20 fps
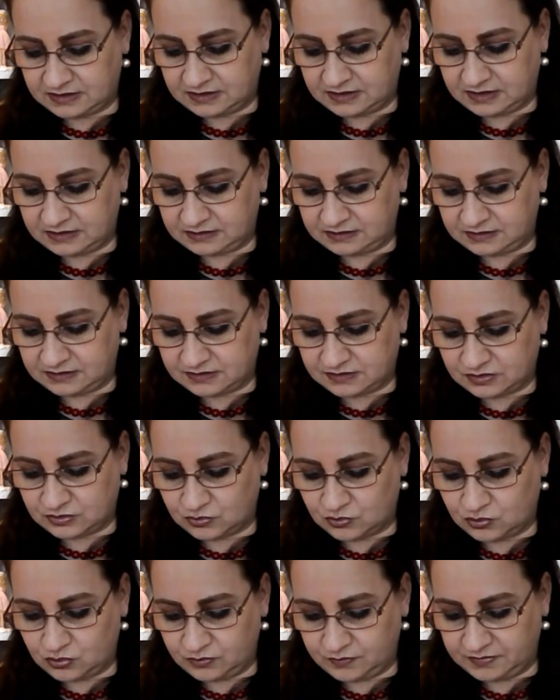Geht ihr
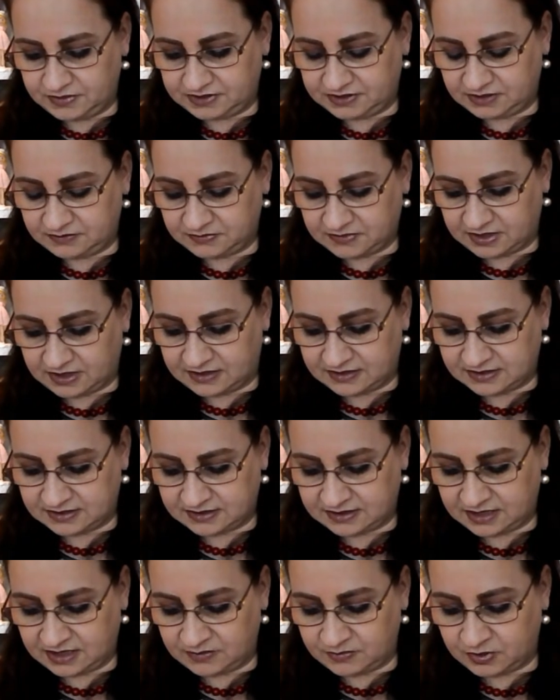so mit dem
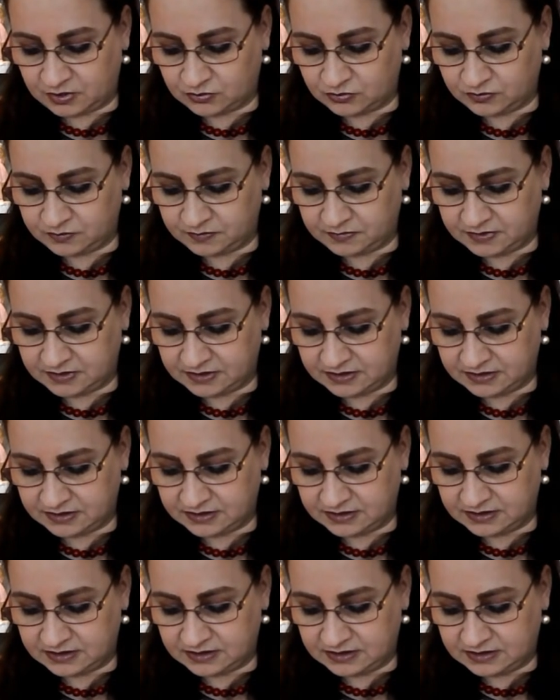Gastgeber um?
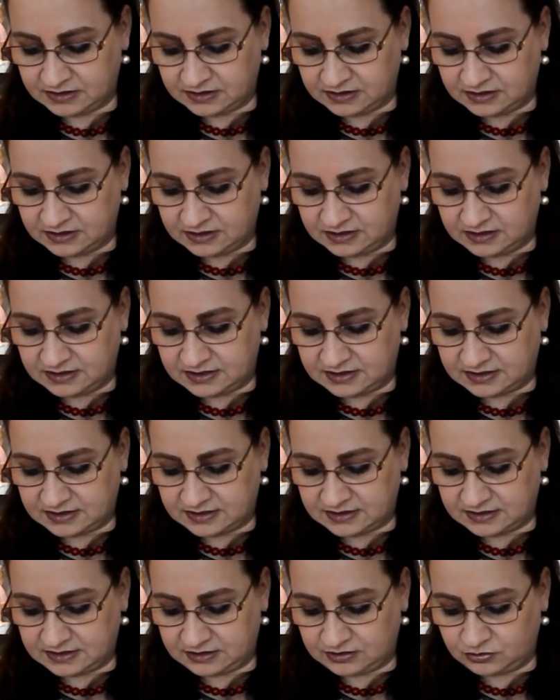Ist
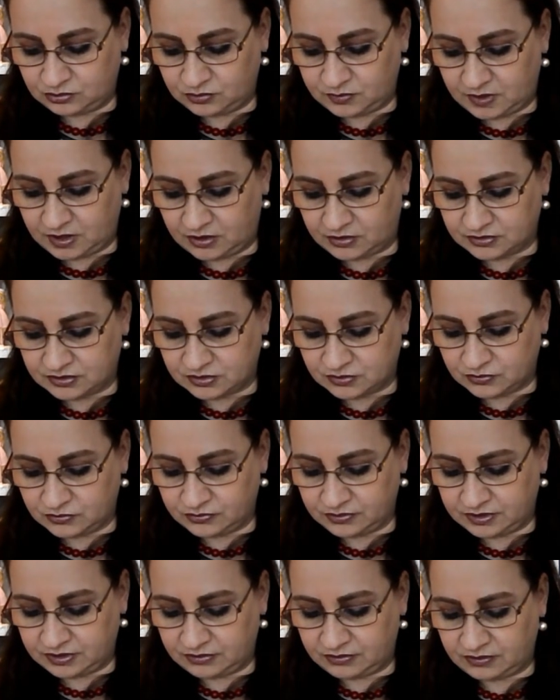das nicht überaus
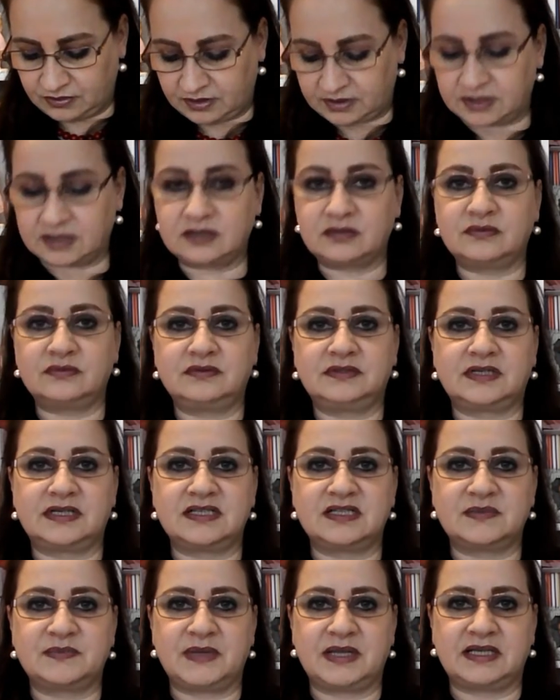ungehörig und
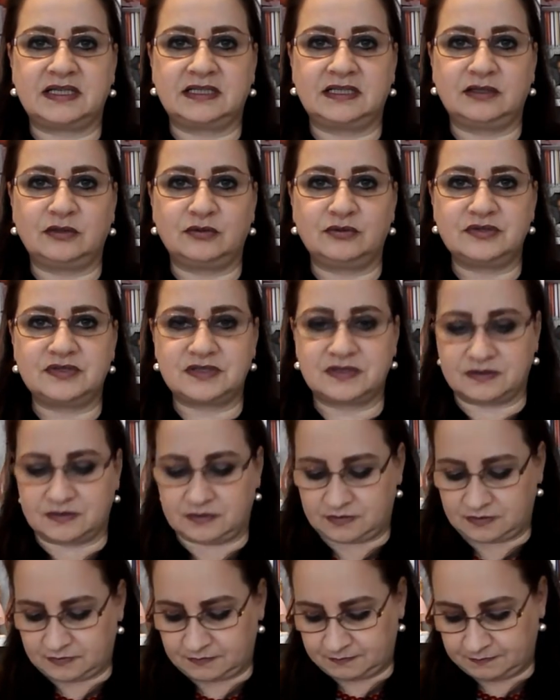respektlos?
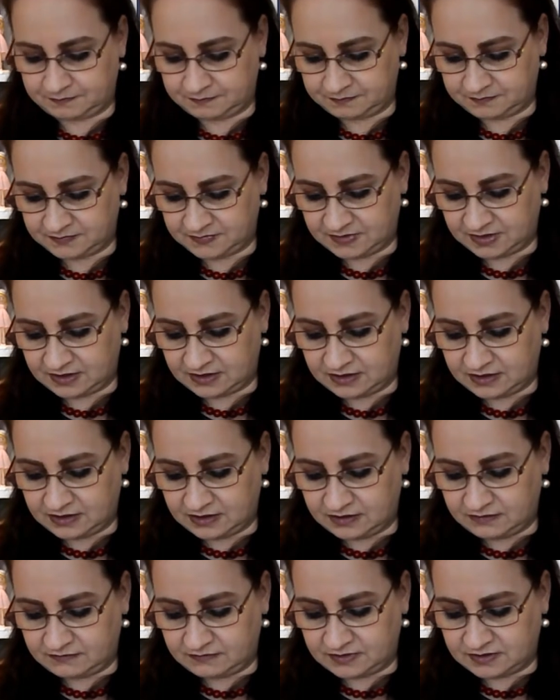
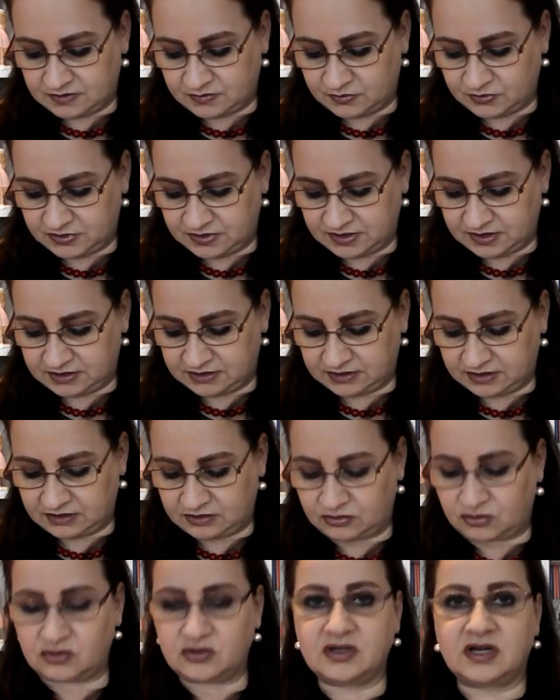Was muss ich
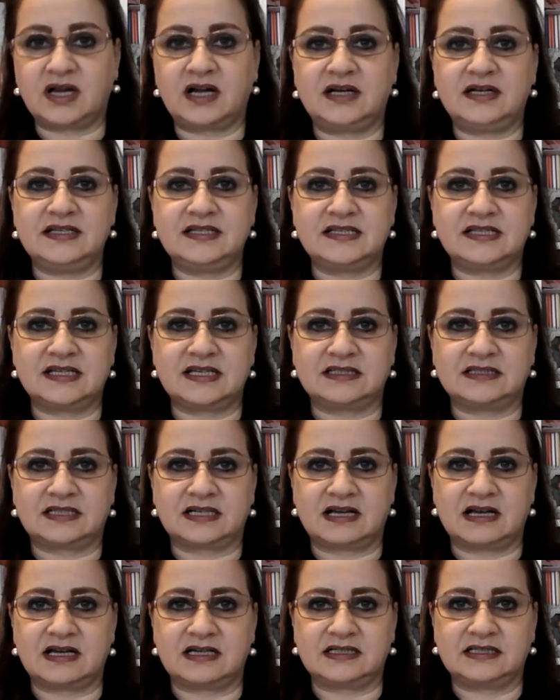denn noch alles
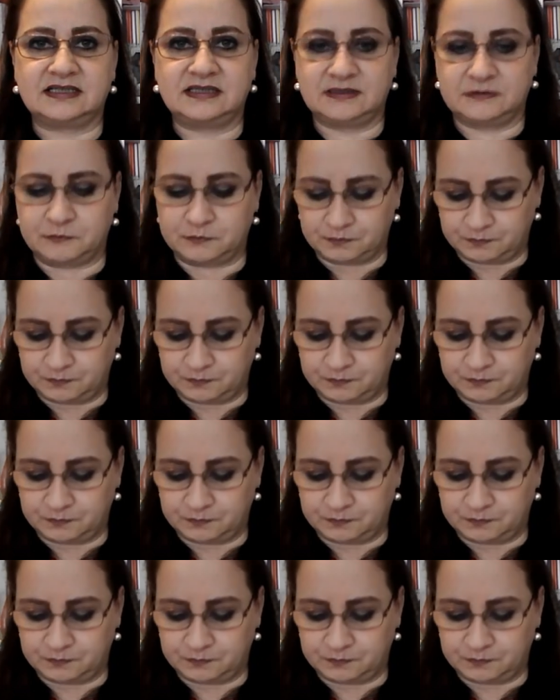ertragen?